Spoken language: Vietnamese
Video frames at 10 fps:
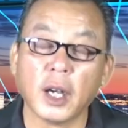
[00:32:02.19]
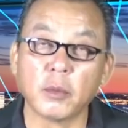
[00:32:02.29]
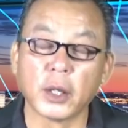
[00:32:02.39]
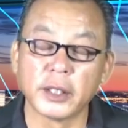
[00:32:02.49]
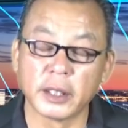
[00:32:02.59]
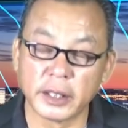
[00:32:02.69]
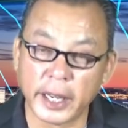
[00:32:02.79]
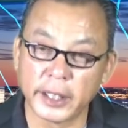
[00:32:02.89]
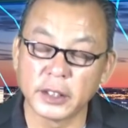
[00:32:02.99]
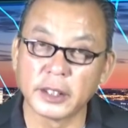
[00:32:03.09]
ông nói rằng
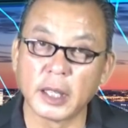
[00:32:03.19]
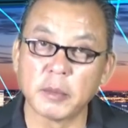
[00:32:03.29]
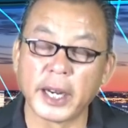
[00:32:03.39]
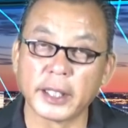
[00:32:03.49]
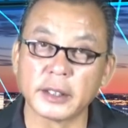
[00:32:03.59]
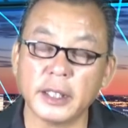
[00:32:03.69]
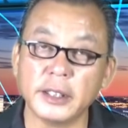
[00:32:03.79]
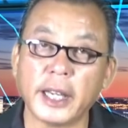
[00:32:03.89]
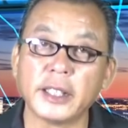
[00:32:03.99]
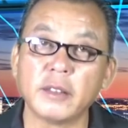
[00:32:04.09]
để cho Nam Hàn tự
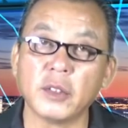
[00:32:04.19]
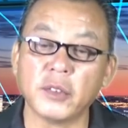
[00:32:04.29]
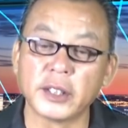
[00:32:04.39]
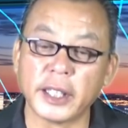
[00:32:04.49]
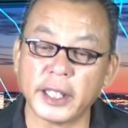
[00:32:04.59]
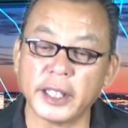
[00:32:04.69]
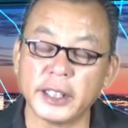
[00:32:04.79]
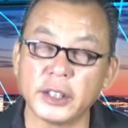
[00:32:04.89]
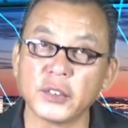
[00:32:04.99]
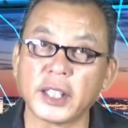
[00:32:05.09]
giải thích về vấn đề này
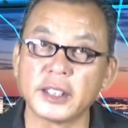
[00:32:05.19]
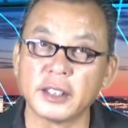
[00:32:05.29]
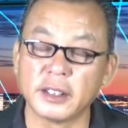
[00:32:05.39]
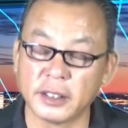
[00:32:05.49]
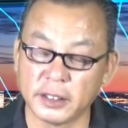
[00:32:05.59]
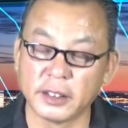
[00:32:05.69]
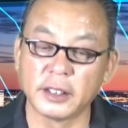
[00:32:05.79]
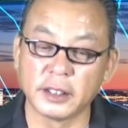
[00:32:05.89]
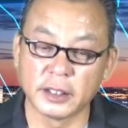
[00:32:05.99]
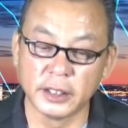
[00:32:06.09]
thì chúng ta
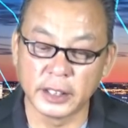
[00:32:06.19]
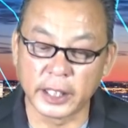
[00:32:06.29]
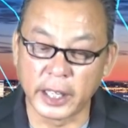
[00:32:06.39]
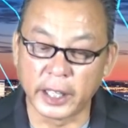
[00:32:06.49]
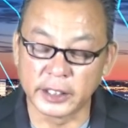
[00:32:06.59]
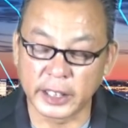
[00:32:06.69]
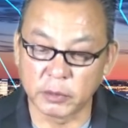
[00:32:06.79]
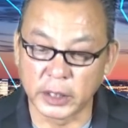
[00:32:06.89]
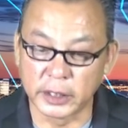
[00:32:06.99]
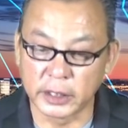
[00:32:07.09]
cứ chờ đợi
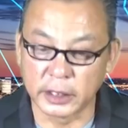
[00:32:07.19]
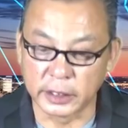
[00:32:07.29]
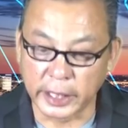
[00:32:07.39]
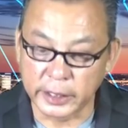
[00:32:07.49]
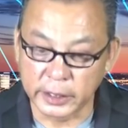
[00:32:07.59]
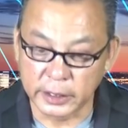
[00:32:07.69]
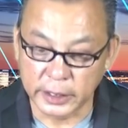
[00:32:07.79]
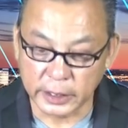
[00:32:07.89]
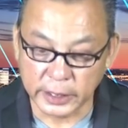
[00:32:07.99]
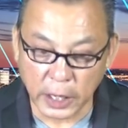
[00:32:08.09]
xem thử cái sự giải thích nó
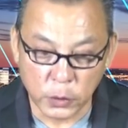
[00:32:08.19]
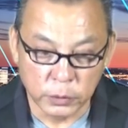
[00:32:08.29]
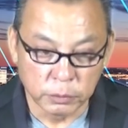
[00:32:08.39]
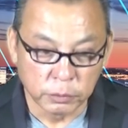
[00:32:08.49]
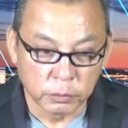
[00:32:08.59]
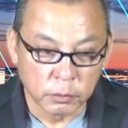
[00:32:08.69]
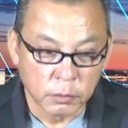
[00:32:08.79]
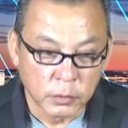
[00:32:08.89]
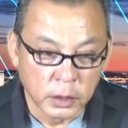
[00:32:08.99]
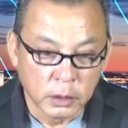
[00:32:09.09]
đi tới đâu
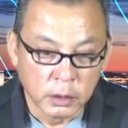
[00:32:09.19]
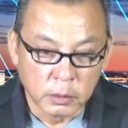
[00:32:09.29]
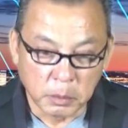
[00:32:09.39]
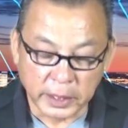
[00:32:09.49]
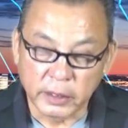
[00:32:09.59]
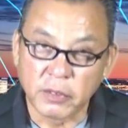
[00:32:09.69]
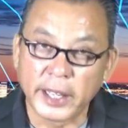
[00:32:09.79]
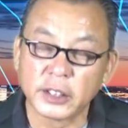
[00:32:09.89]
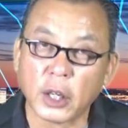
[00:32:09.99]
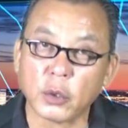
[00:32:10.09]
mà cái
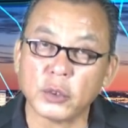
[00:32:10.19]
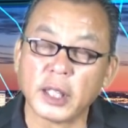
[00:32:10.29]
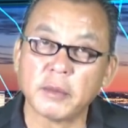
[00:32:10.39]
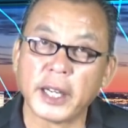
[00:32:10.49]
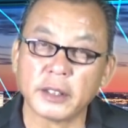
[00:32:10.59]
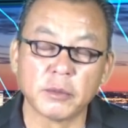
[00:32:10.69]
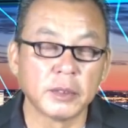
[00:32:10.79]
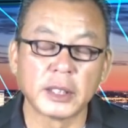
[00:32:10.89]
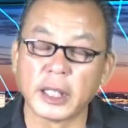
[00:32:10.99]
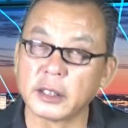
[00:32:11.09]
vai trò của Nam Hàn
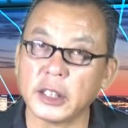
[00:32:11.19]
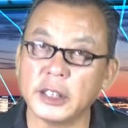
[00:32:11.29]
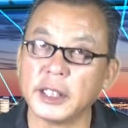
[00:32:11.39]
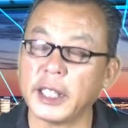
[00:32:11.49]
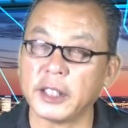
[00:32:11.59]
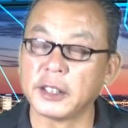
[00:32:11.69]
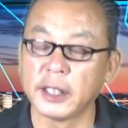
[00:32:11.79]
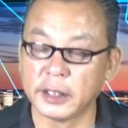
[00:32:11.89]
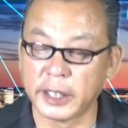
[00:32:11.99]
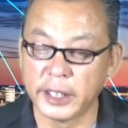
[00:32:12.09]
nhưng mà thật sự cái này nó
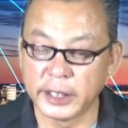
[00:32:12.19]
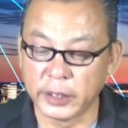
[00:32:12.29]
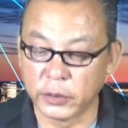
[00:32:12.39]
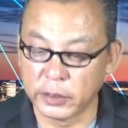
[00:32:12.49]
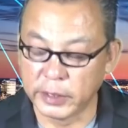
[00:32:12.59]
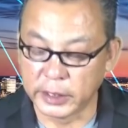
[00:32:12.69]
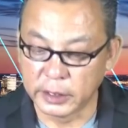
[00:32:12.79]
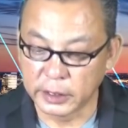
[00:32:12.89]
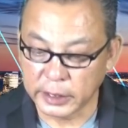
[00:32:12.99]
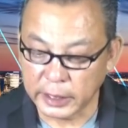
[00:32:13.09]
rất là tế nhị quý vị
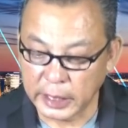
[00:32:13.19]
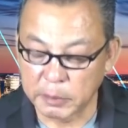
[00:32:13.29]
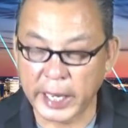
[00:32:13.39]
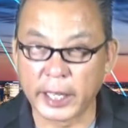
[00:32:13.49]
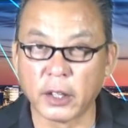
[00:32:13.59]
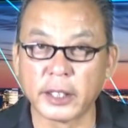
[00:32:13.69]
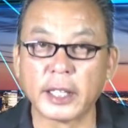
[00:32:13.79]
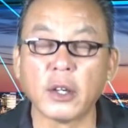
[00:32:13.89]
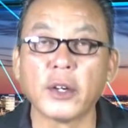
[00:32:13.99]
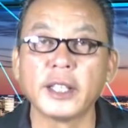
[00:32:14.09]
chưa chắc Nam Hàn họ
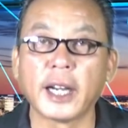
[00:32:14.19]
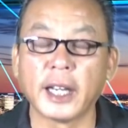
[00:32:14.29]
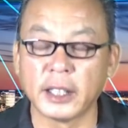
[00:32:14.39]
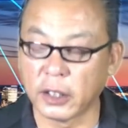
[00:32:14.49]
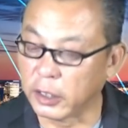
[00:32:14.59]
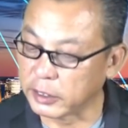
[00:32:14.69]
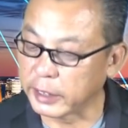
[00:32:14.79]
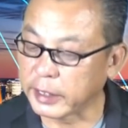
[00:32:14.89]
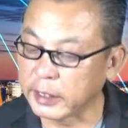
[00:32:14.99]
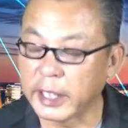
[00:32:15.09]
đã nói ra họ
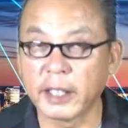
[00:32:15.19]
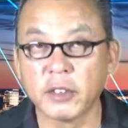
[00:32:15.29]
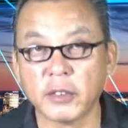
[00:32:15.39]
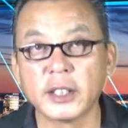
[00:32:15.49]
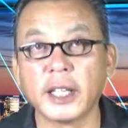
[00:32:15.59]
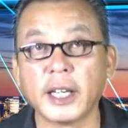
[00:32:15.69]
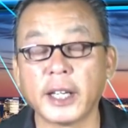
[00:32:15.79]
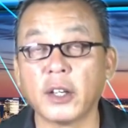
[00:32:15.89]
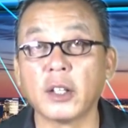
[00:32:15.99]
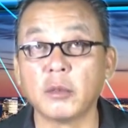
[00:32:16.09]
sẽ tránh né về vấn đề
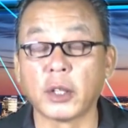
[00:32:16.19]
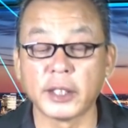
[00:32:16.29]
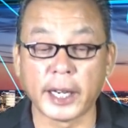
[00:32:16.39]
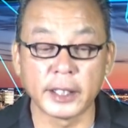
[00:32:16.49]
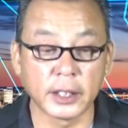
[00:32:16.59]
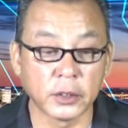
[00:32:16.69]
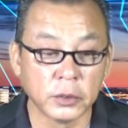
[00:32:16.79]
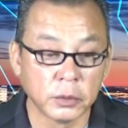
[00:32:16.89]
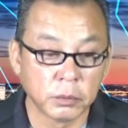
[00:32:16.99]
này họ không nói thẳng ra đâu